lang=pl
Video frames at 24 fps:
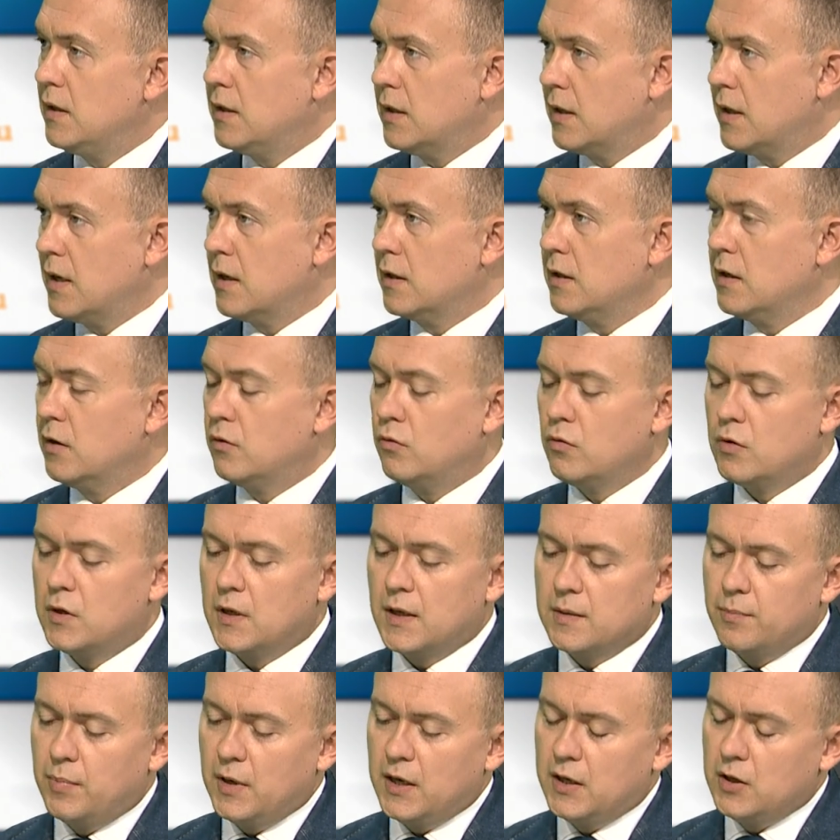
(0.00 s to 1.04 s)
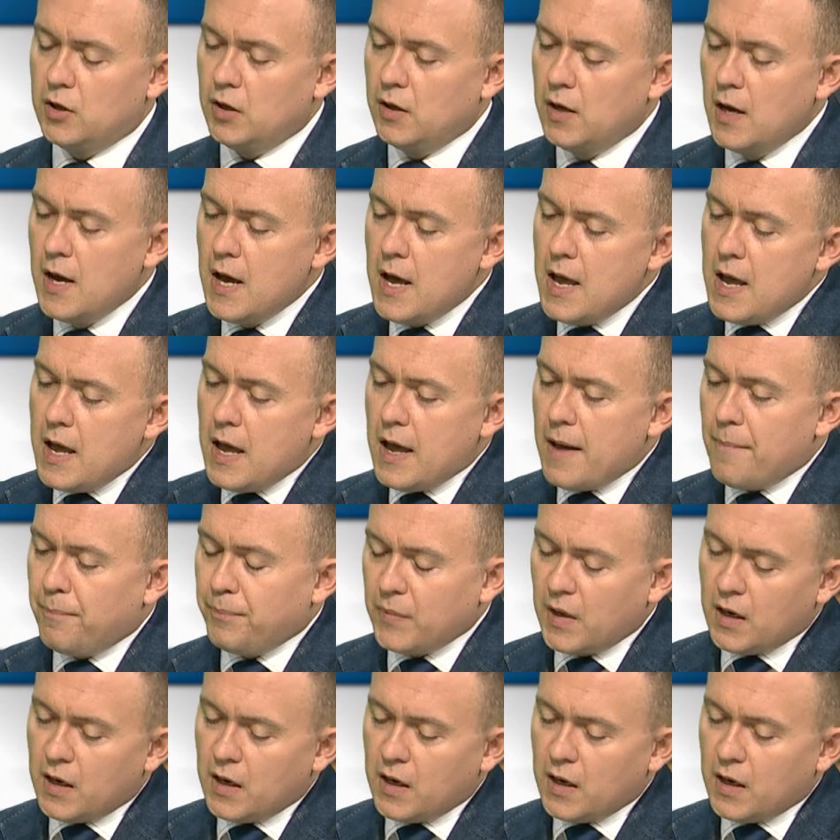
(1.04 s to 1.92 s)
tak jak niektórzy eksperci e,